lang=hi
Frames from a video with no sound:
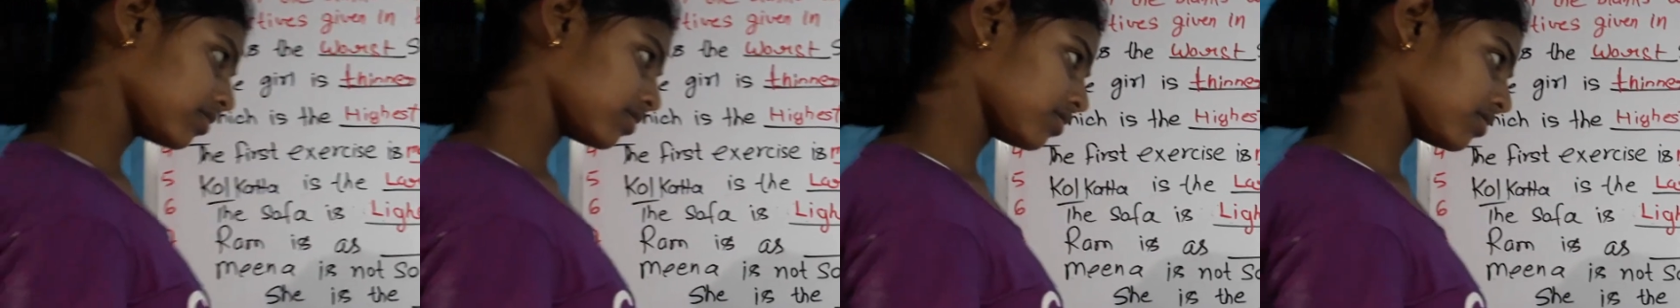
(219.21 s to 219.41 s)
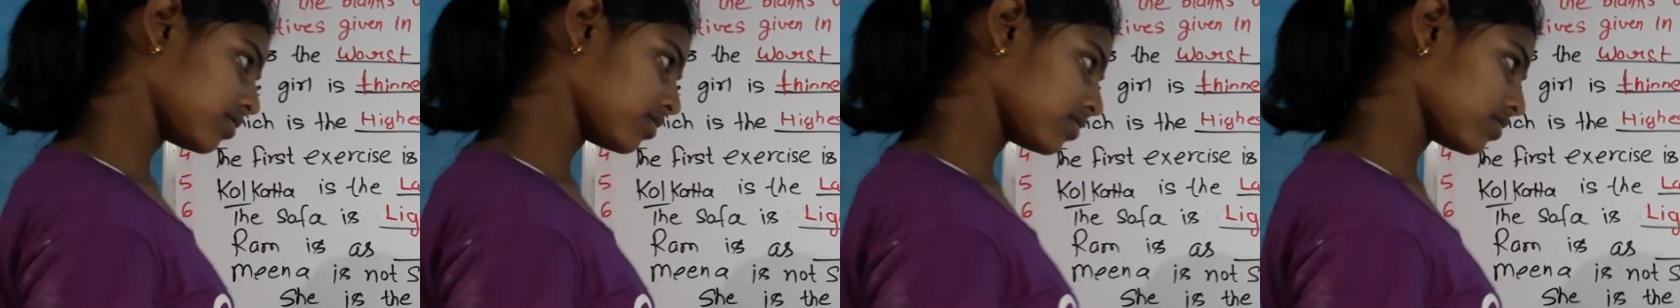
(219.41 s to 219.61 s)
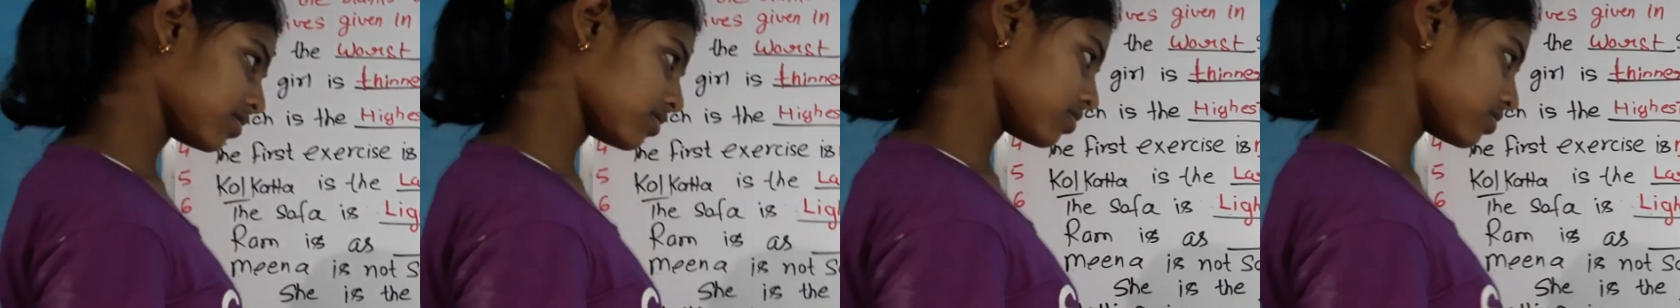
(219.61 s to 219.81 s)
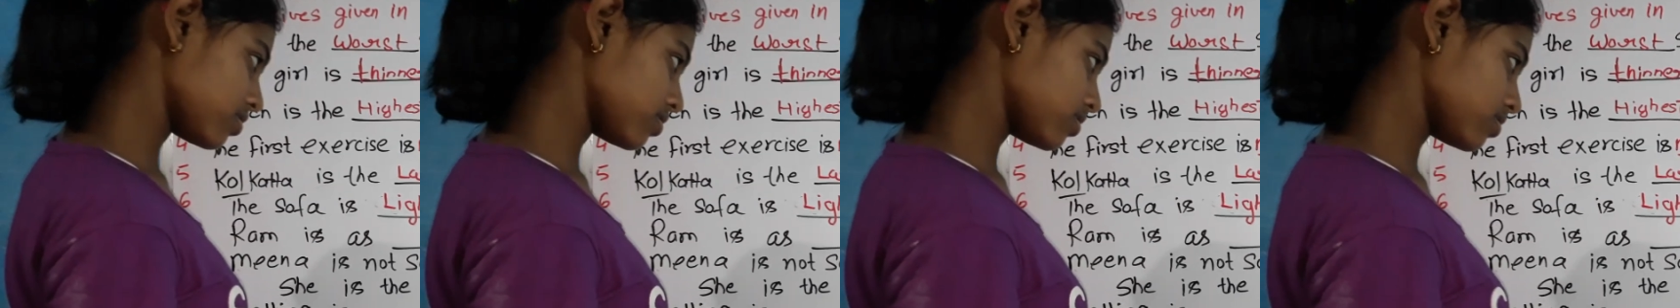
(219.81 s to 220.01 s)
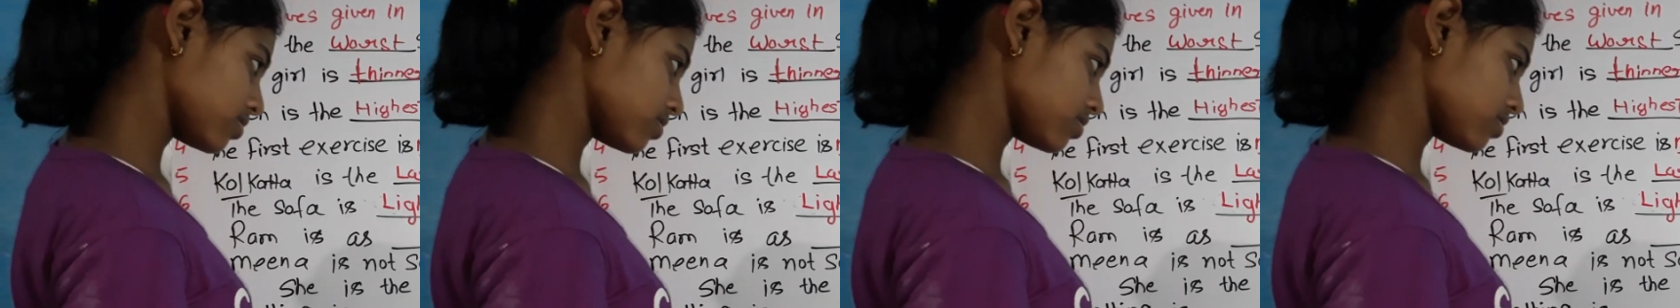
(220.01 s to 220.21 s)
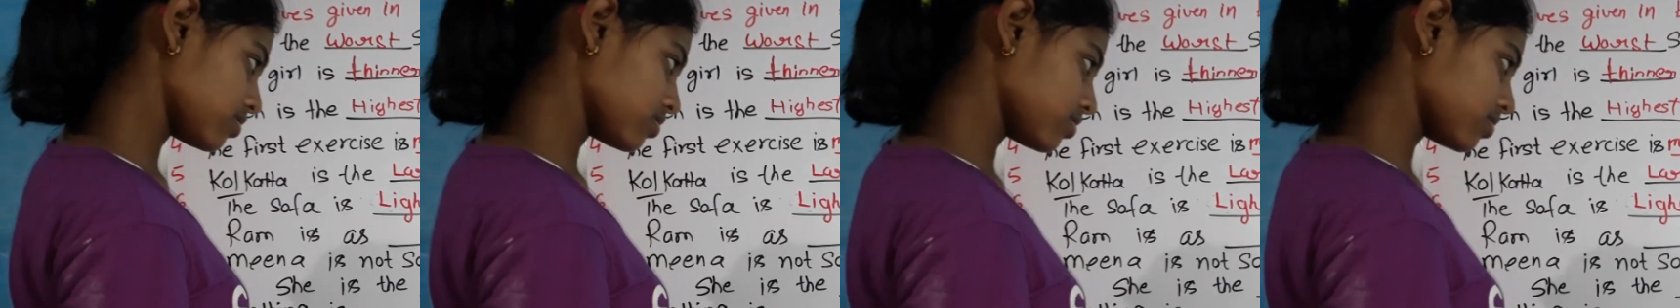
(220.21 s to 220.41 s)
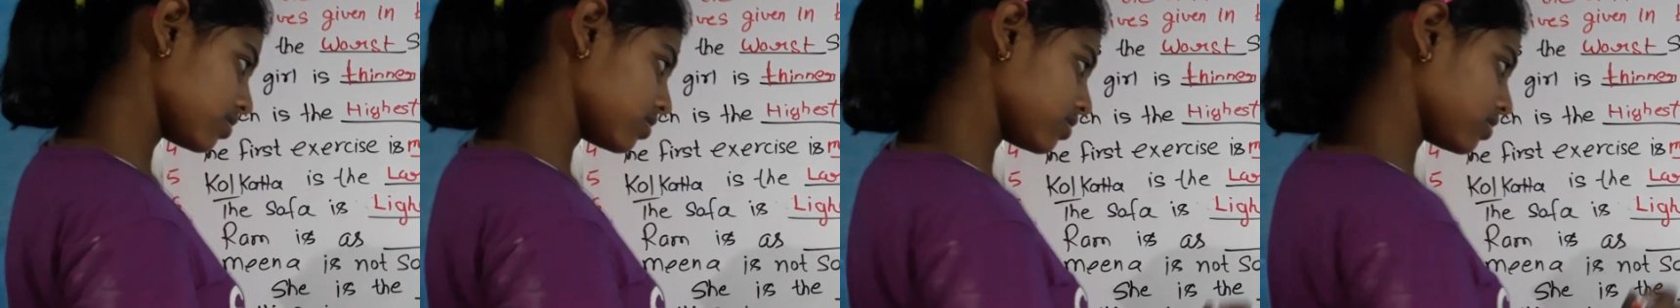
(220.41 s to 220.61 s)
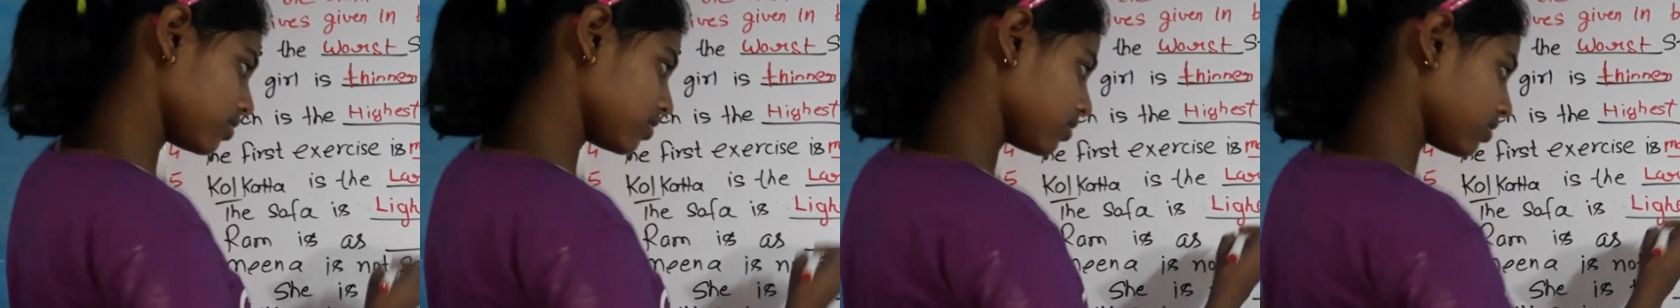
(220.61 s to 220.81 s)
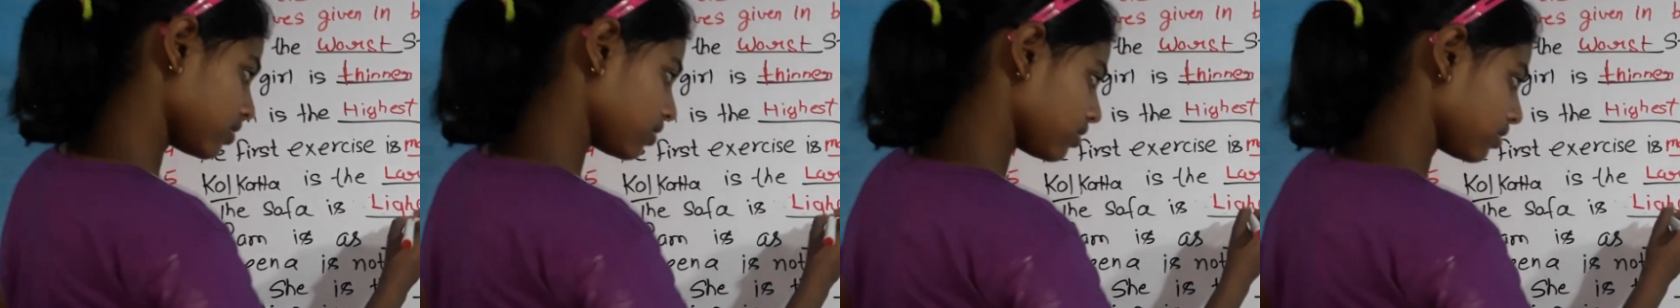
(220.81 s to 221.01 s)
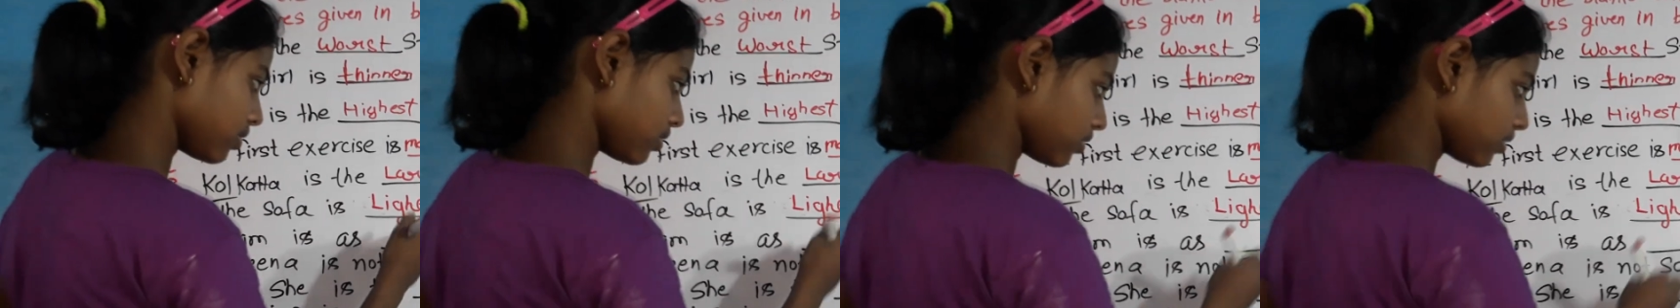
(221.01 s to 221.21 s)
कर रही हो लाइटर की स्पेलिंग ये
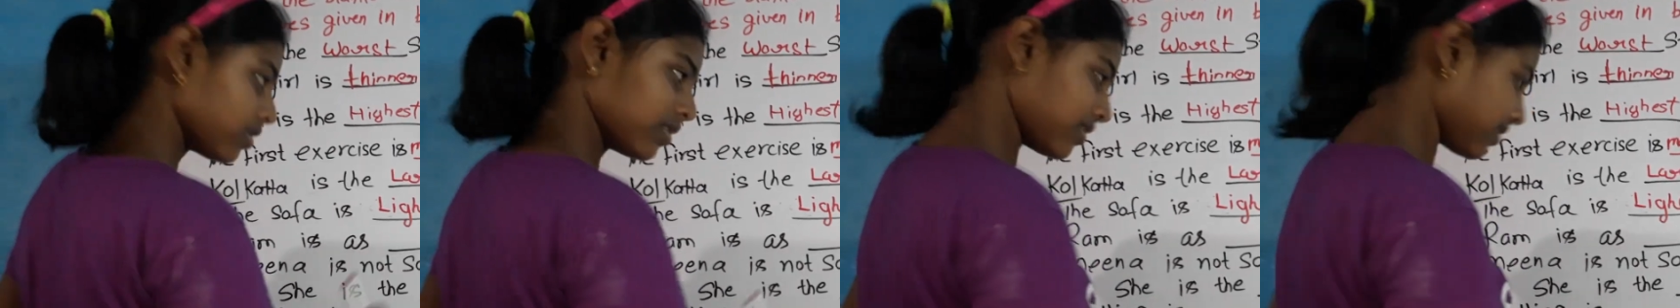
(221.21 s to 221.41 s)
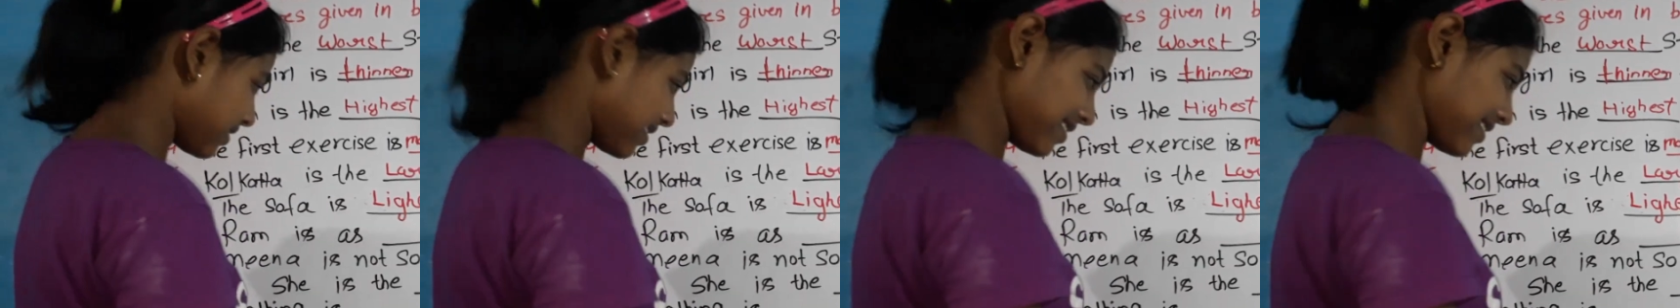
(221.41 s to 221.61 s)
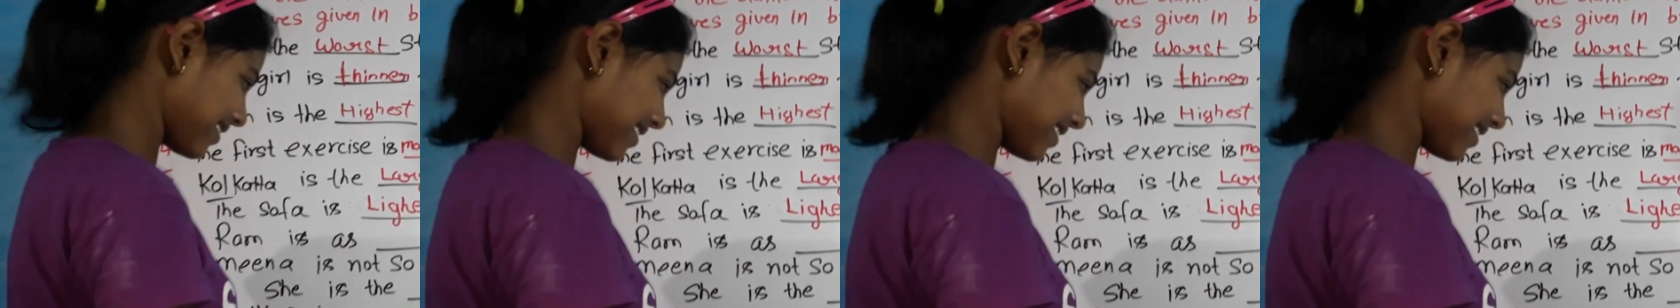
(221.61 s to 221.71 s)
लिखा गया है